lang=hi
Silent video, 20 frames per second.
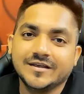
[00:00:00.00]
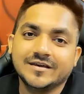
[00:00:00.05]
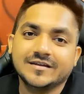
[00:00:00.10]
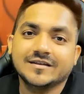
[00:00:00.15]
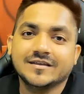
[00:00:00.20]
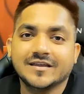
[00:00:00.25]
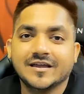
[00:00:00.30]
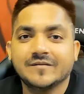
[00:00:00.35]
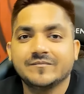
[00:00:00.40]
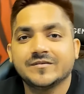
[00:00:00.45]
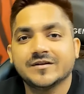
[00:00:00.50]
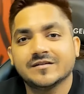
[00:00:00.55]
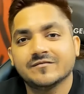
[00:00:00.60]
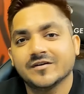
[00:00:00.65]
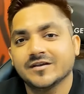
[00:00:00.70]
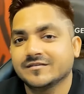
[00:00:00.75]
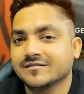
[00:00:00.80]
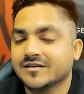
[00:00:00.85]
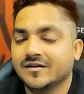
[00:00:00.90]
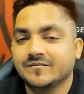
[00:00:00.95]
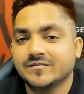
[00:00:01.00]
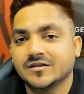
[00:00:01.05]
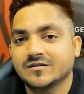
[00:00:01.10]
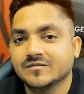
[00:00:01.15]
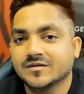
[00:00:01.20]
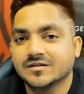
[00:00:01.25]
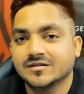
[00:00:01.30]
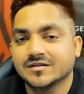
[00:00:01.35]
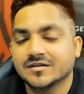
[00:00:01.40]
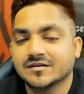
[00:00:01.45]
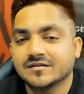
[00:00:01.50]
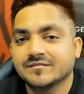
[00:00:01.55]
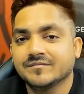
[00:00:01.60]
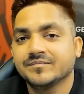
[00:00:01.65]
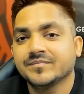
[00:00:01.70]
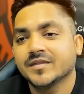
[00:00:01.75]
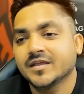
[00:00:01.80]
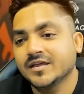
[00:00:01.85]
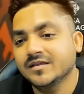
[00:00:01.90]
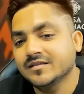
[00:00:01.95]
प्लेयर कैप्टन वाइस कैप्टन बनता
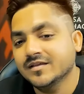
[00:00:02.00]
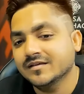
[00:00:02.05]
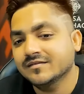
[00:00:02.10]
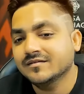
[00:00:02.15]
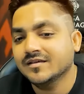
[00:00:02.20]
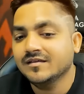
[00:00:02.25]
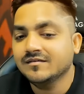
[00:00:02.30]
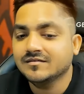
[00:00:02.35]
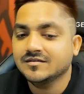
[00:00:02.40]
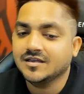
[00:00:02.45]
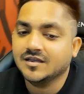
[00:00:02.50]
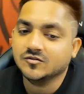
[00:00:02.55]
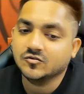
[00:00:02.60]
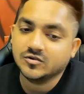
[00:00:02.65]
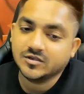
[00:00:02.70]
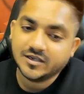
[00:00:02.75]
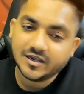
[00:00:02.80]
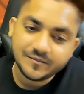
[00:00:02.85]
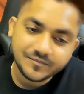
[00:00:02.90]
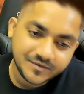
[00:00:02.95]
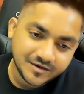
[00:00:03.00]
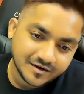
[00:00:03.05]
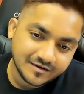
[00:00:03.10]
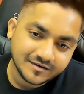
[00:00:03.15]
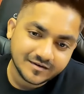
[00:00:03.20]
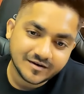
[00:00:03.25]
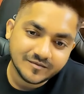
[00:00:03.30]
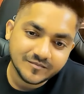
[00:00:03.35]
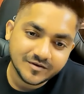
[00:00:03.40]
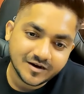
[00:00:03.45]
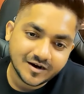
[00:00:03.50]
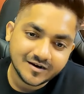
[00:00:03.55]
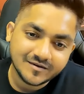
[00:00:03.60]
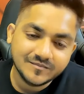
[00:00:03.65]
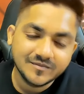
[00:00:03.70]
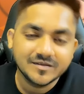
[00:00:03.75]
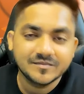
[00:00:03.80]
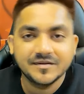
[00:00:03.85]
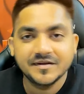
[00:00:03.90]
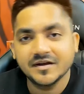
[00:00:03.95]
है इन द सेंस या तो कैप्टन ट्रम्प
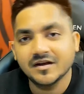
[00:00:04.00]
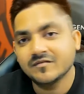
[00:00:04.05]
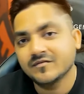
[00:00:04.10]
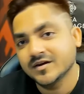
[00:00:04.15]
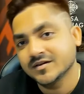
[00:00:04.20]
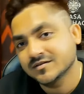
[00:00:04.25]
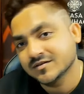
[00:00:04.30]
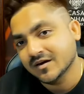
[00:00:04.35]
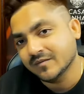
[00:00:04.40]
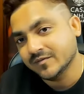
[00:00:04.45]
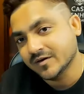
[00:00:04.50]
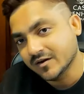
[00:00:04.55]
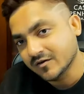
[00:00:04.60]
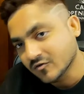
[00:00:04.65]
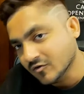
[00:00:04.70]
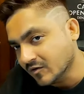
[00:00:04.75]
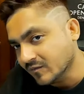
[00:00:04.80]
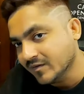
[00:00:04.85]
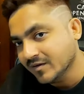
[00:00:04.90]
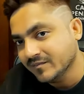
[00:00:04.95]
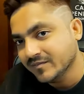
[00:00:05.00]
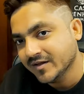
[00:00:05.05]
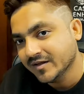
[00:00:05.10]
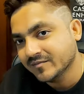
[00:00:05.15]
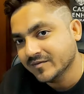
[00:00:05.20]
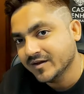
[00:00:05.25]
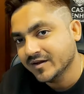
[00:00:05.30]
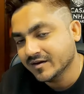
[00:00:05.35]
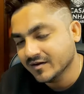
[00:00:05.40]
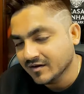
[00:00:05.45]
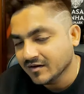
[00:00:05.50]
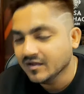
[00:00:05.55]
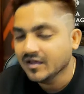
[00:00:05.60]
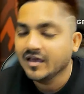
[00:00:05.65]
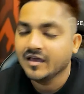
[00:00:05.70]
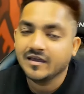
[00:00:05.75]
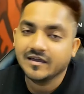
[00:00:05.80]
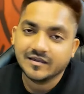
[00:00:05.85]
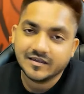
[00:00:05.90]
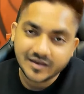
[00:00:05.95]
कार्ड प्लेयर बनेगा वाइस कैप्टन नॉर्मल प्लेयर बनेगा
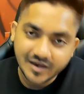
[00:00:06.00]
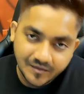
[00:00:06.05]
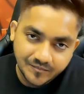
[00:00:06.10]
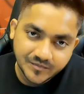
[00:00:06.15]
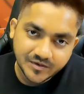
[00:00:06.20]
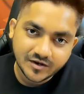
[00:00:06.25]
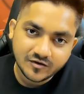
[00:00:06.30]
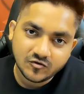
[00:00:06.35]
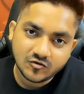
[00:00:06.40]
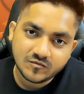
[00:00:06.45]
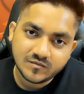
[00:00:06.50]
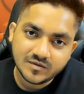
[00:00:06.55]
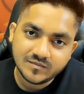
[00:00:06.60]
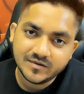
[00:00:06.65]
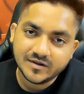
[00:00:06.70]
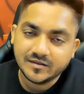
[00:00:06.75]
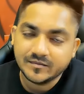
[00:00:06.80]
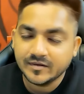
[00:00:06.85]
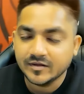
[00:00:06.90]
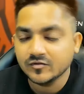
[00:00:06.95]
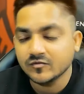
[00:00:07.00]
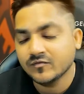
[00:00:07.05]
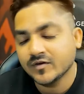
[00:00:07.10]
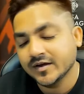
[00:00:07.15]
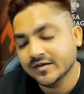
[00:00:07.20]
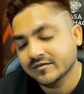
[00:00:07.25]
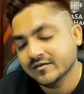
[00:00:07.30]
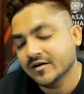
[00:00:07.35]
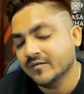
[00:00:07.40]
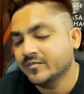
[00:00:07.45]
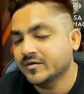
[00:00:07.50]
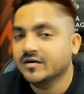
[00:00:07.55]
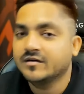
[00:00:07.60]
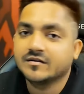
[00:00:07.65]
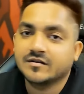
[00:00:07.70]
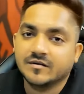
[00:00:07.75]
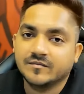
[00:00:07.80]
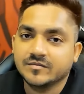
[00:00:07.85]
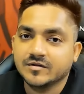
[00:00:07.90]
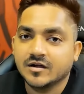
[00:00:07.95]
कैप्टन नॉर्मल प्लेयर बना तो वाइस
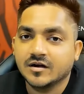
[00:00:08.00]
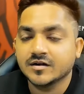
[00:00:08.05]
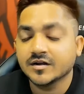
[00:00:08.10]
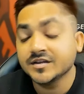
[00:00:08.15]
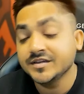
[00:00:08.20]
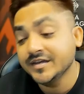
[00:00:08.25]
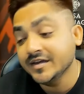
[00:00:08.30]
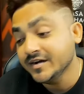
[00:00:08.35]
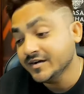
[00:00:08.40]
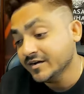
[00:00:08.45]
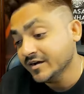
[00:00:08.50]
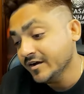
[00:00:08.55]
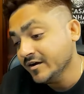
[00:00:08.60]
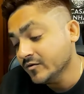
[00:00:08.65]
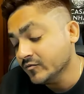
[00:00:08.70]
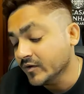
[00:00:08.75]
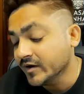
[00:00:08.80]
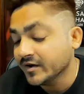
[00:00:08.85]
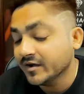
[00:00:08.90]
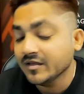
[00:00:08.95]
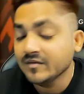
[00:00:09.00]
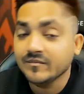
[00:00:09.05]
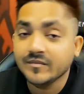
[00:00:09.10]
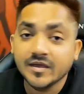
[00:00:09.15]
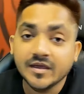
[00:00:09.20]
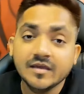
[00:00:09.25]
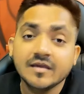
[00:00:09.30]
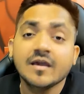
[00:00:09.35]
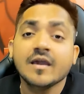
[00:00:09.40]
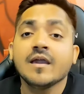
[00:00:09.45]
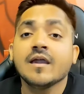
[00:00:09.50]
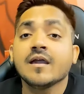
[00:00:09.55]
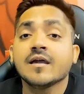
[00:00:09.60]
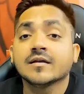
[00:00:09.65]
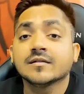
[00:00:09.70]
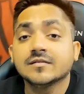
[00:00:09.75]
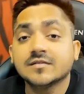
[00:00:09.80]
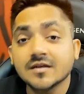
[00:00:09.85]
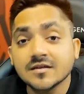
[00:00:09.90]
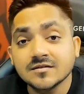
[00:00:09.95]
कैप्टन ट्रम्प कार्ड ये टी ट्वेंटी में
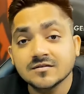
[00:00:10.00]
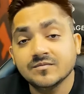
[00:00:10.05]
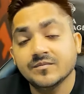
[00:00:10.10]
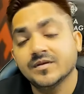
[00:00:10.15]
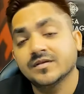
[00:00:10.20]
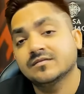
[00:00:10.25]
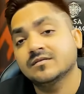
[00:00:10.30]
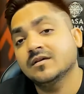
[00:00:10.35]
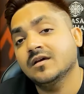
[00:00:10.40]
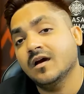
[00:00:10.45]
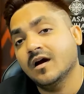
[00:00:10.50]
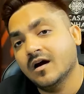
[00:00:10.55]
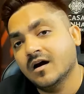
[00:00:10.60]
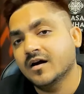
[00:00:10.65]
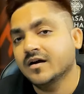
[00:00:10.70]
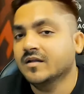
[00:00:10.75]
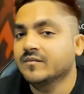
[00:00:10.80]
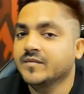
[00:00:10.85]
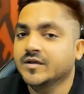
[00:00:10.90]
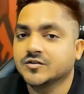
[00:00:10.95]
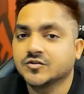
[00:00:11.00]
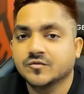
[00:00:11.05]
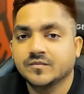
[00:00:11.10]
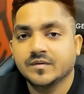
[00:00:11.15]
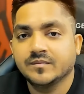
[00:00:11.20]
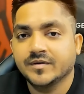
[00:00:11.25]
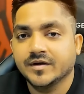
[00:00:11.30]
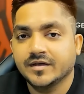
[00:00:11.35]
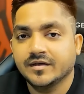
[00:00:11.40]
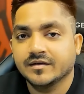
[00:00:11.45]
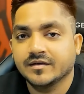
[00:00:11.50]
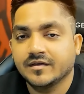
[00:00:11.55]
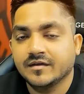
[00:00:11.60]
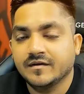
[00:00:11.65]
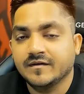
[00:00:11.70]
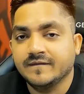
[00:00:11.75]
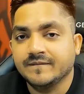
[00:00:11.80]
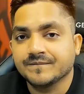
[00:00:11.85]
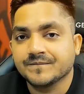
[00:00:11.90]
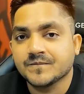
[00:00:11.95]
दस में से आठ मैचों में पाया
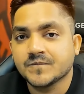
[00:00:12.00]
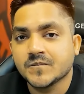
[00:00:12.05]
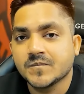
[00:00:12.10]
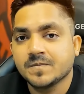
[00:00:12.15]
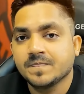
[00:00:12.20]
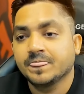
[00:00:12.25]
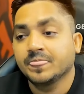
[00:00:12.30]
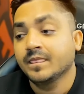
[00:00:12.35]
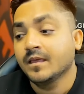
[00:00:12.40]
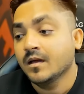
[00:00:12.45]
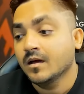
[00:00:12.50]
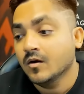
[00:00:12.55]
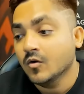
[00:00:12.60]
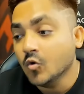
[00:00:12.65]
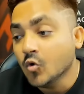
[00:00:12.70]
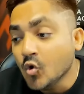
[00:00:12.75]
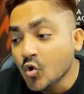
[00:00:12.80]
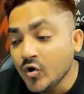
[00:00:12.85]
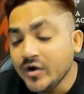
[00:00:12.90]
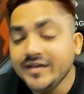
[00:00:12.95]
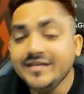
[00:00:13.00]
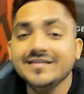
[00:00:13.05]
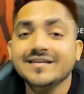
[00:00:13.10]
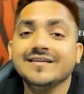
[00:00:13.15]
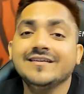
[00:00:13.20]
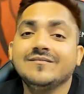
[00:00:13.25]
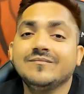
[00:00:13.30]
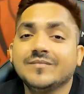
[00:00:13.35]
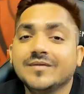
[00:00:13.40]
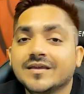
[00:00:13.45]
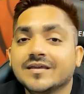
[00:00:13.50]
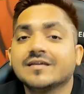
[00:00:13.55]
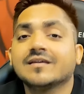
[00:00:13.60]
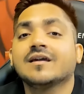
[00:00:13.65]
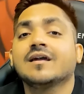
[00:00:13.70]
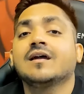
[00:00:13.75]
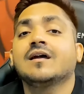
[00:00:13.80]
गया ओडीआई में